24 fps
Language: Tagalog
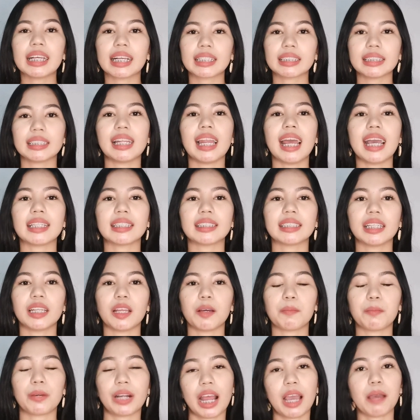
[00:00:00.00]
Kasi lahat
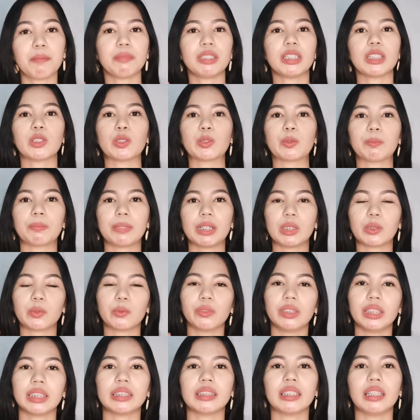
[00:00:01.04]
sila promise, super
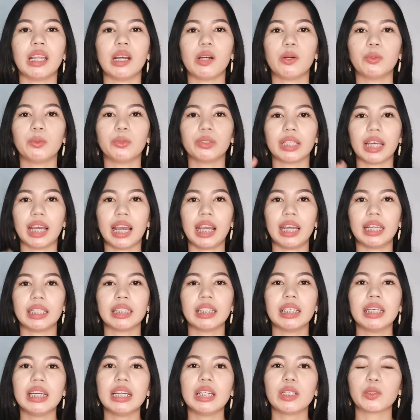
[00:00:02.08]
sulit nila kunan,